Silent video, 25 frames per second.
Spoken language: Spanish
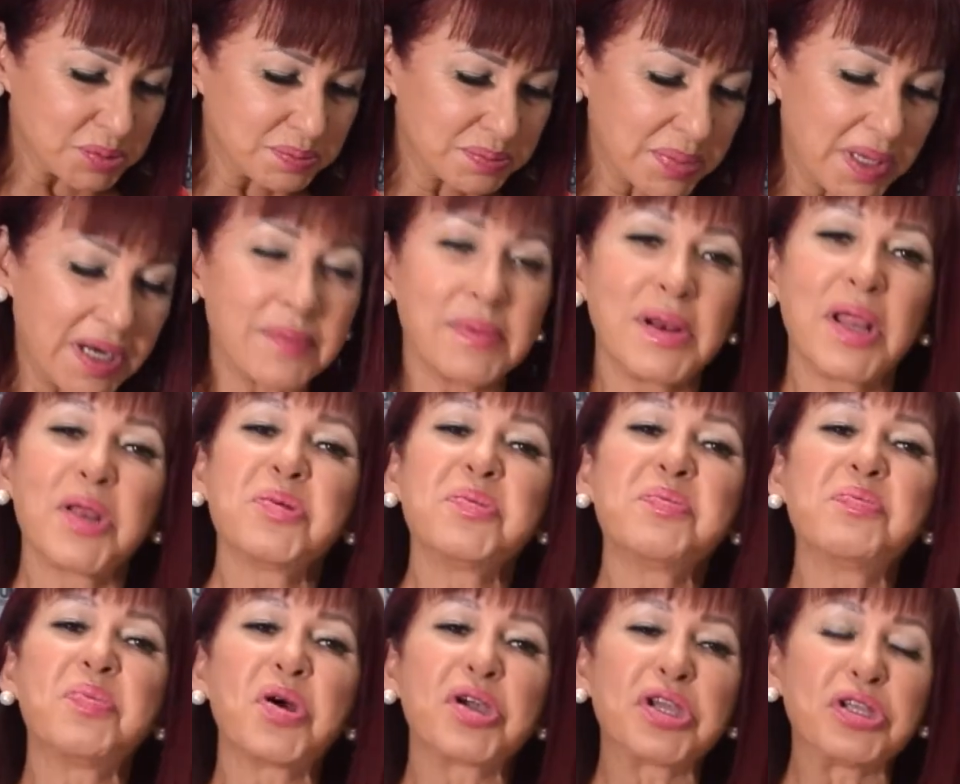Para hablar
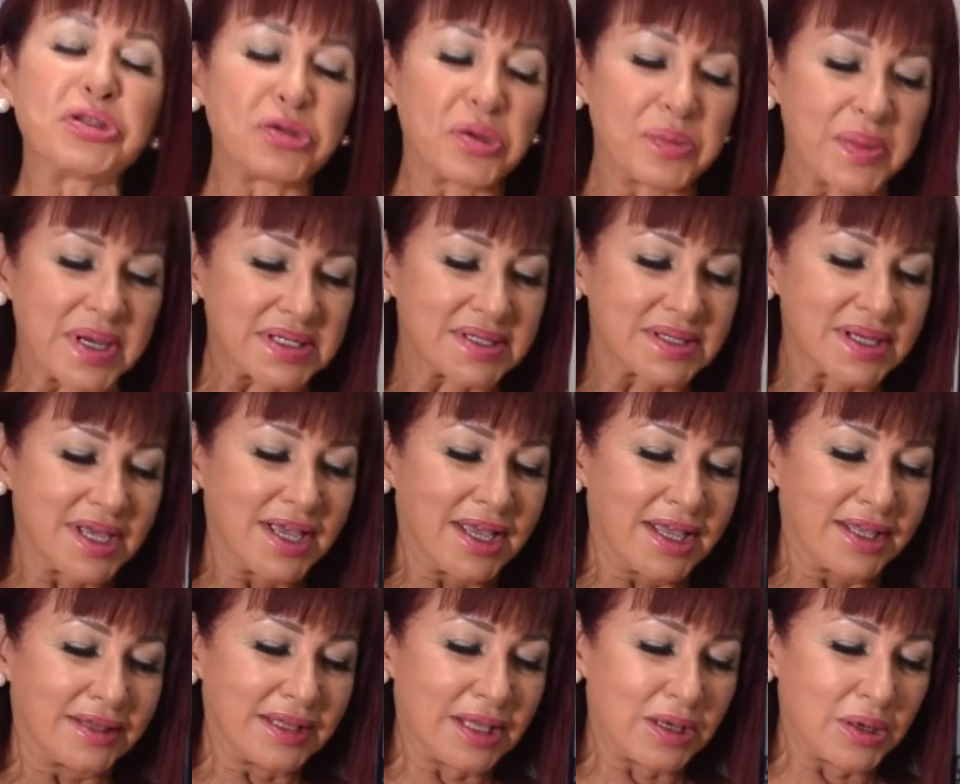un poquito más
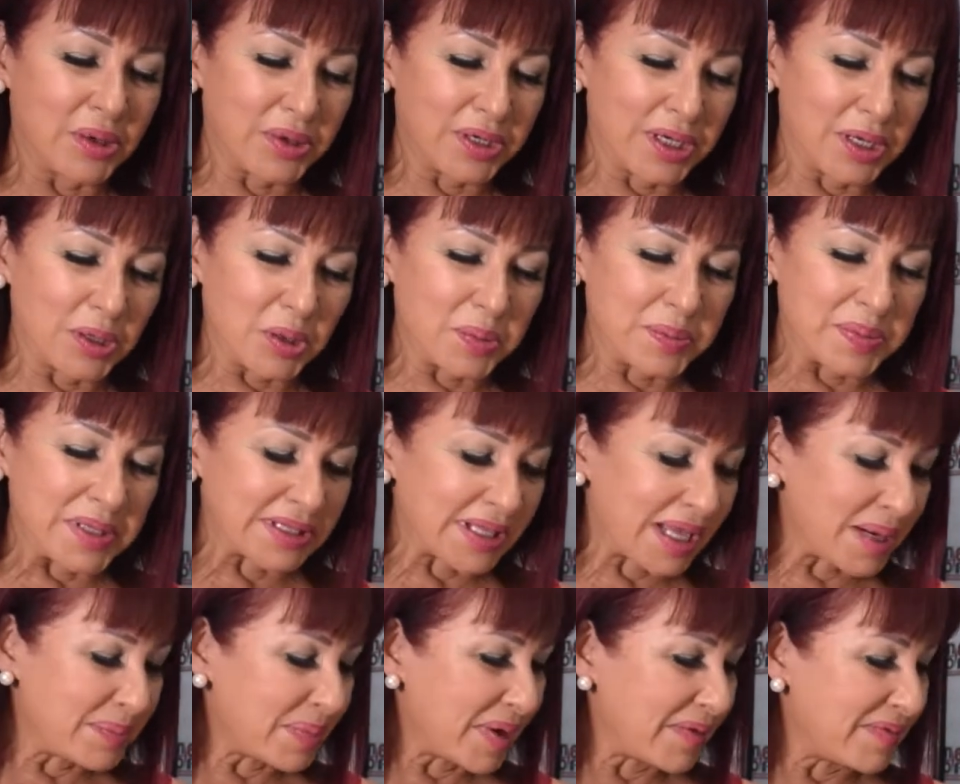de lo que el
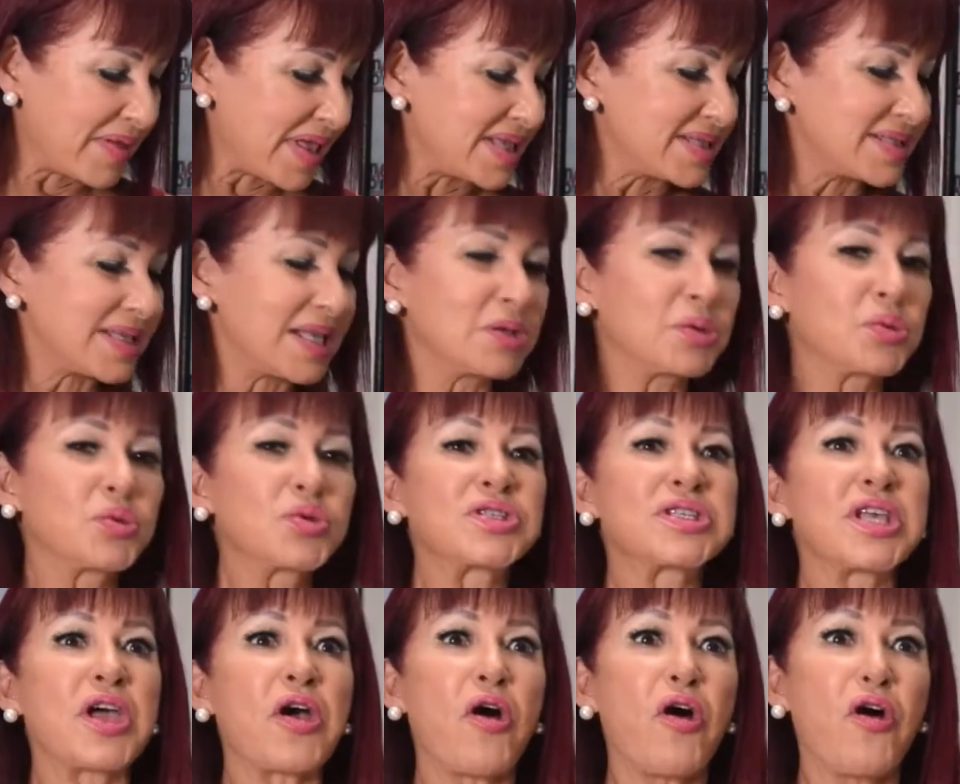Hospital Pavia de
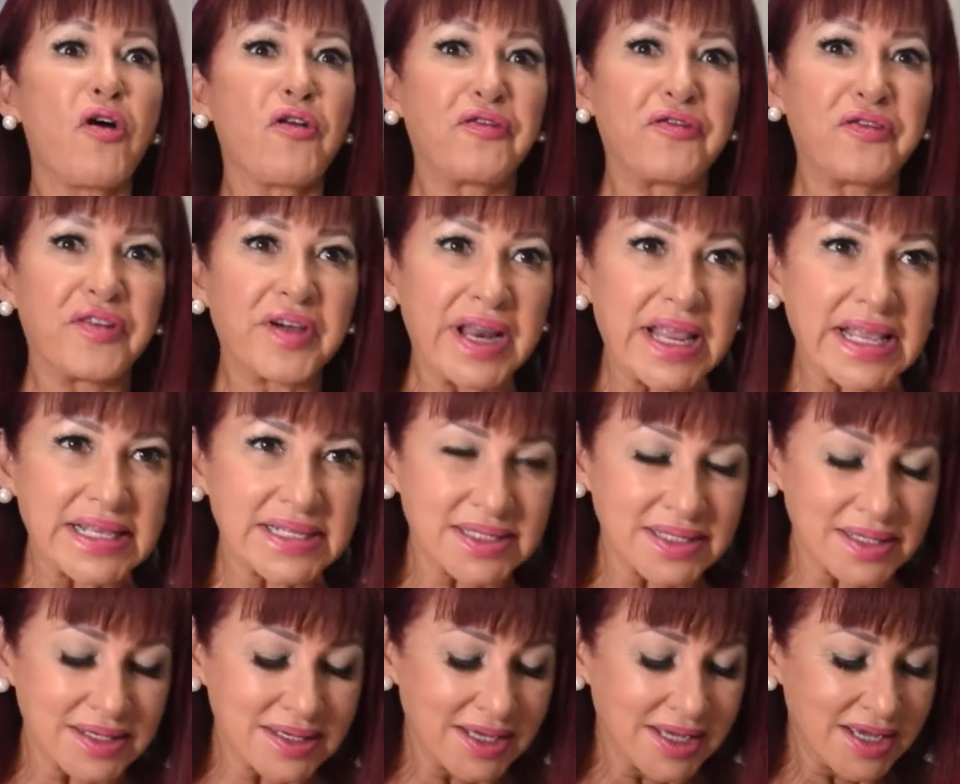Santurce
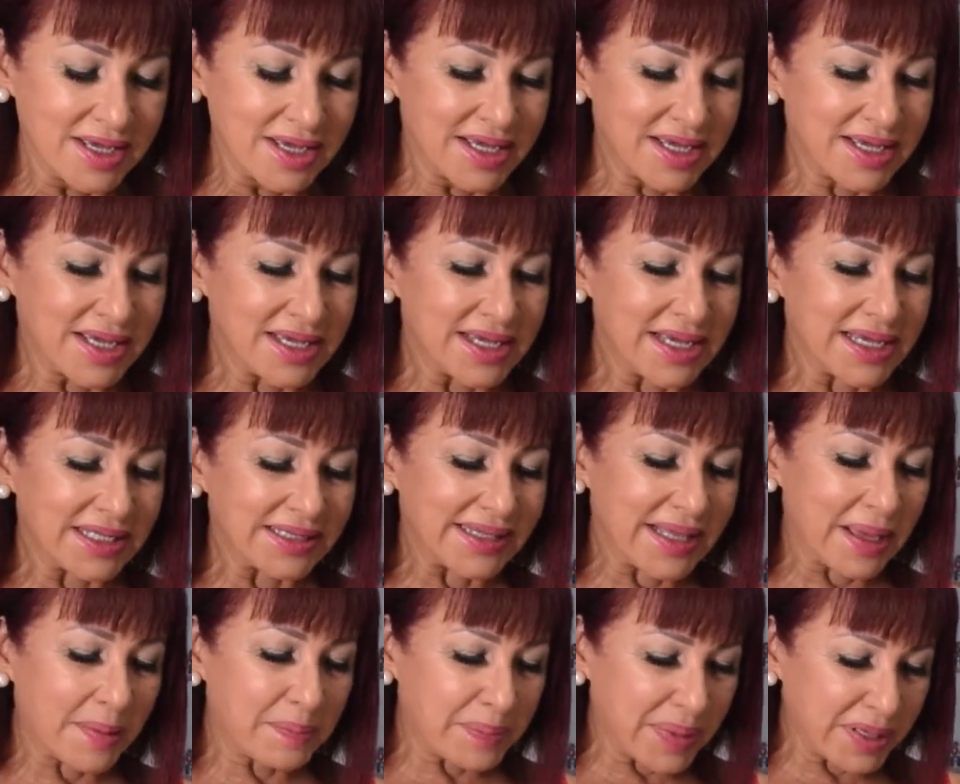ofrece en
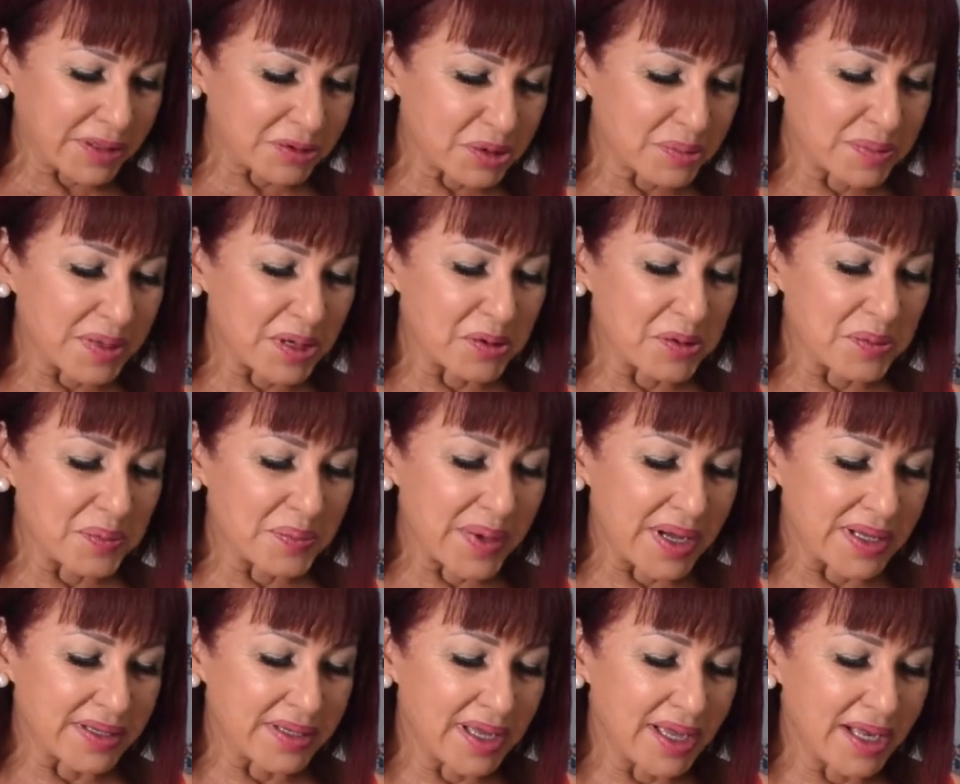este aspecto, me
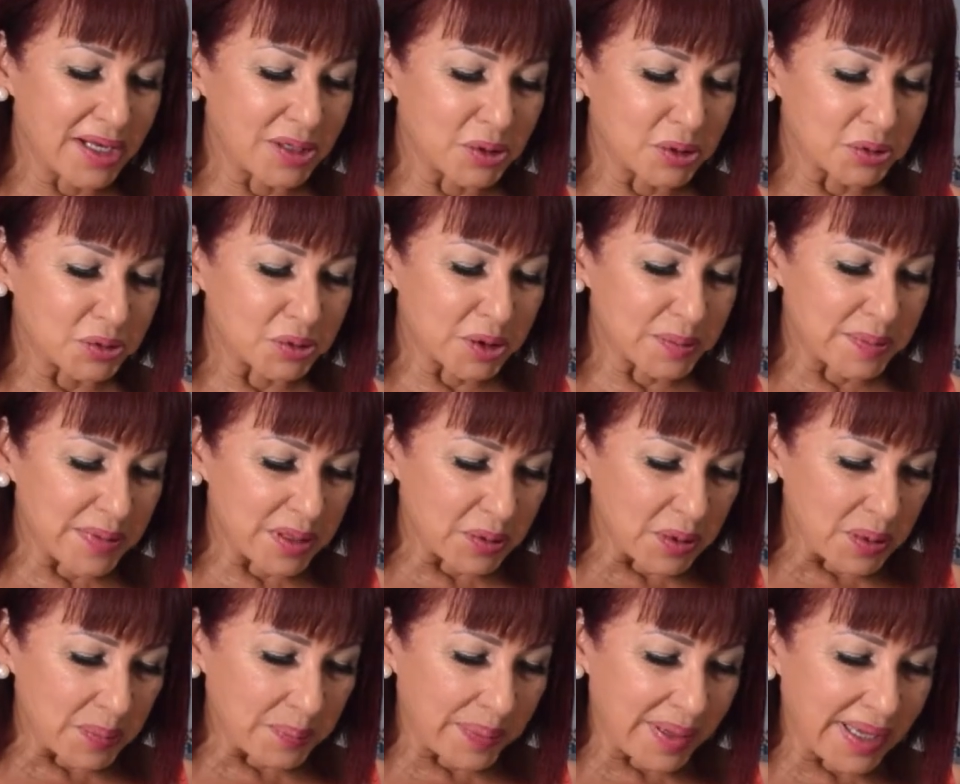acompaña el doctor
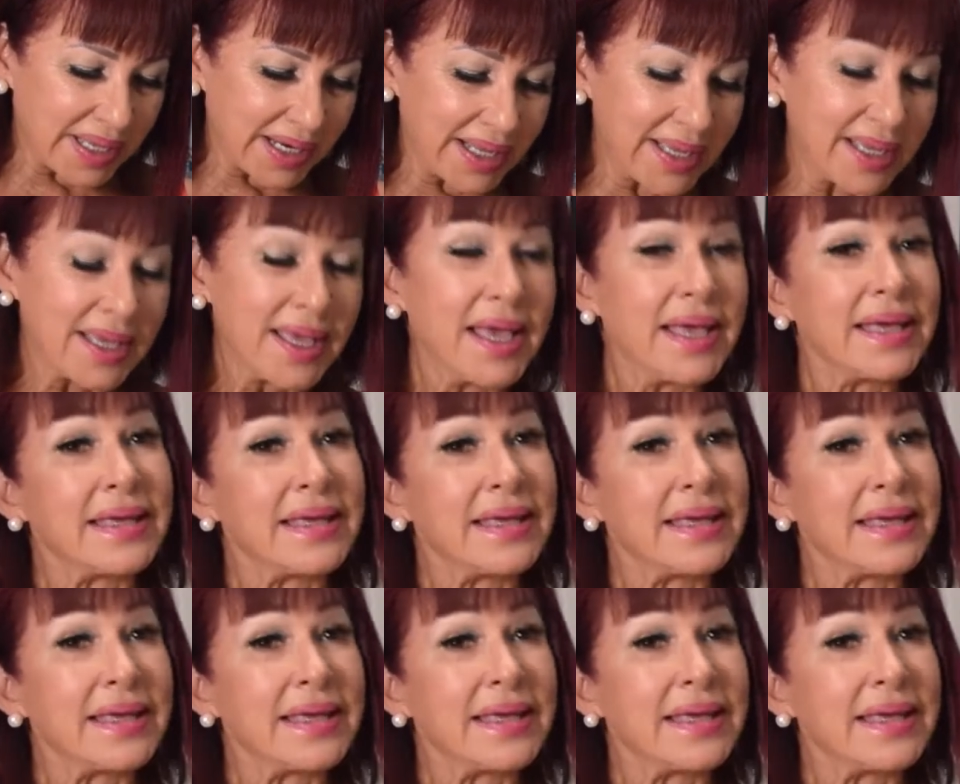Manuel Pérez,